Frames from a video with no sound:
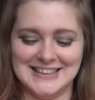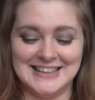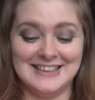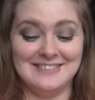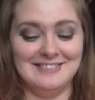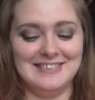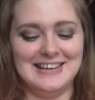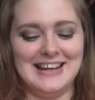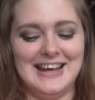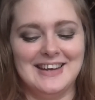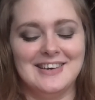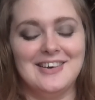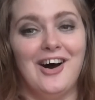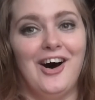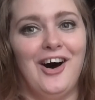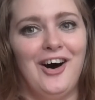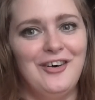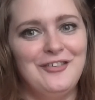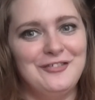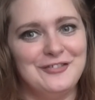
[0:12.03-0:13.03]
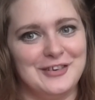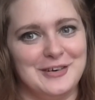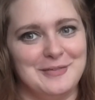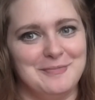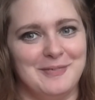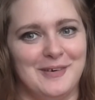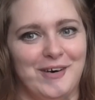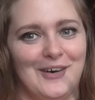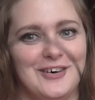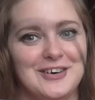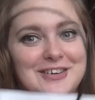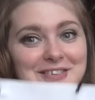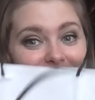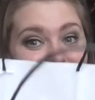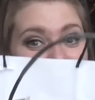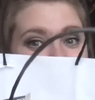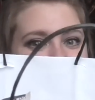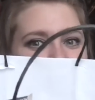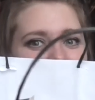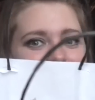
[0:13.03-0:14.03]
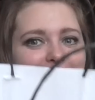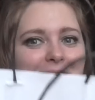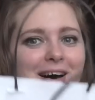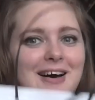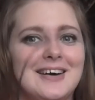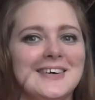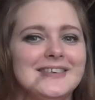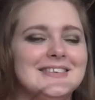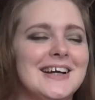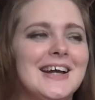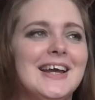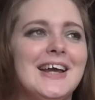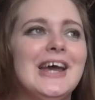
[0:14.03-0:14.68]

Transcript: Ich will ein Aufgebraucht-Video machen.